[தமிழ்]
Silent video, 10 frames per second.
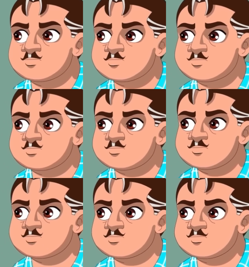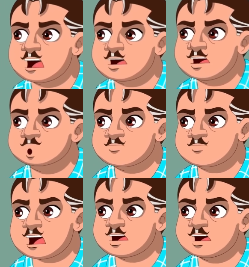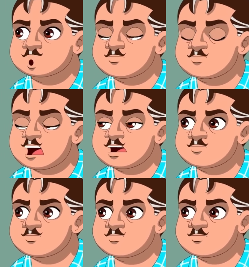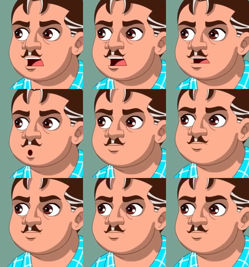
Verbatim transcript: கத்தினாரு புது மருமகளை செய்ய சொன்னாரு இல்லனா